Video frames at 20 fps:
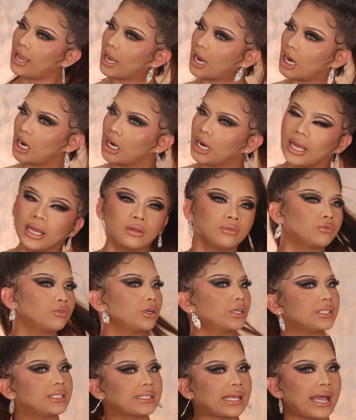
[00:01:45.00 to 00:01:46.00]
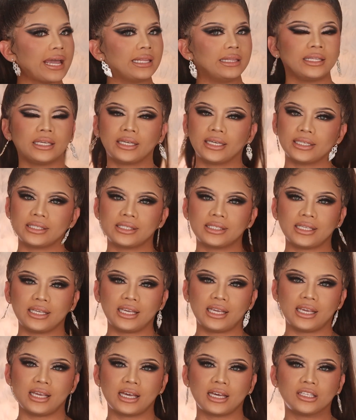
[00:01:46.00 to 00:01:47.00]
hair and for styling, it's
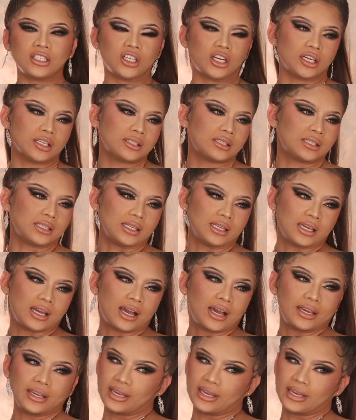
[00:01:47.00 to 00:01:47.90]
Ian Garcia,